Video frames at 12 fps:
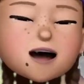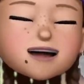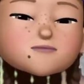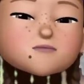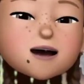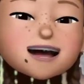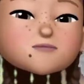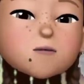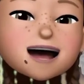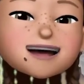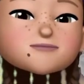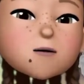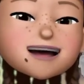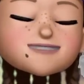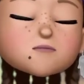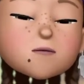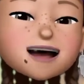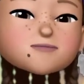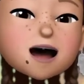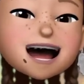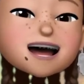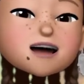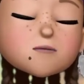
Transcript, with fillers: que no pretende hacerte ningún bien,